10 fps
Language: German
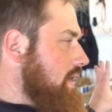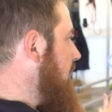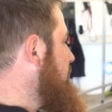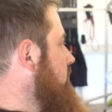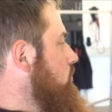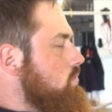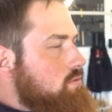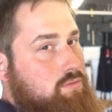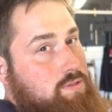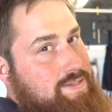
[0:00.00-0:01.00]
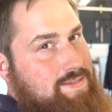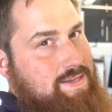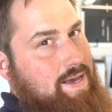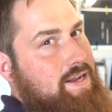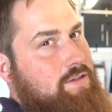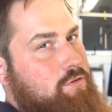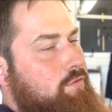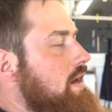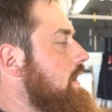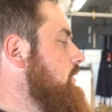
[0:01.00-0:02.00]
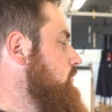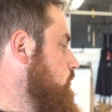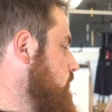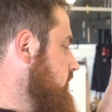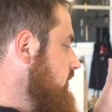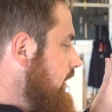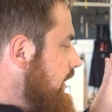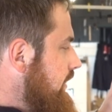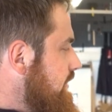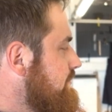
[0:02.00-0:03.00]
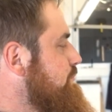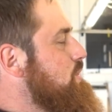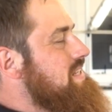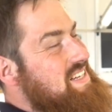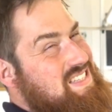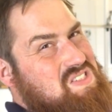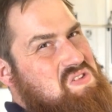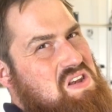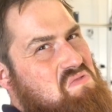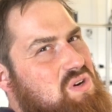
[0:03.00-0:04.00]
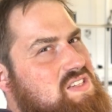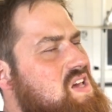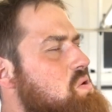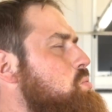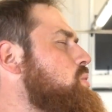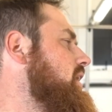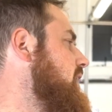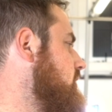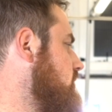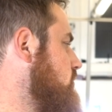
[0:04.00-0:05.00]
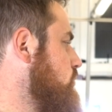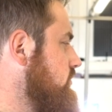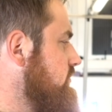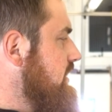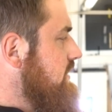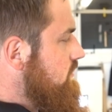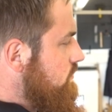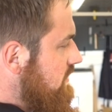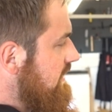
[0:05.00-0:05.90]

Cabrio, ist ja relativ gefragt und hier würde ich jetzt nur sehr ungern großflächig oder